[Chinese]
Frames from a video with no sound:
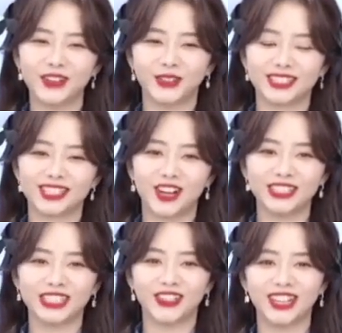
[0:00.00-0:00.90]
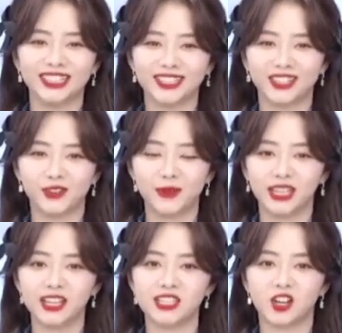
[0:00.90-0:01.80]
我超喜欢，我每
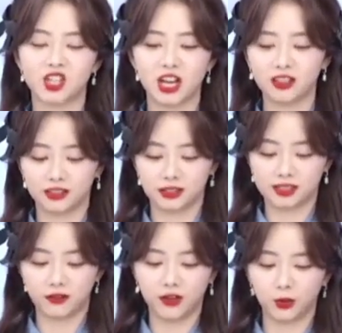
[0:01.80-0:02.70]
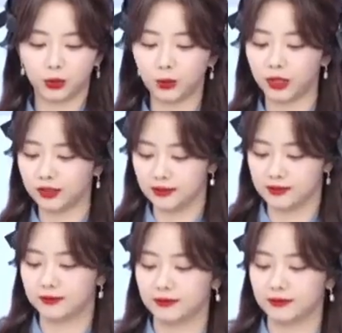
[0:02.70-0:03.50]
天早上的早饭我都会喝。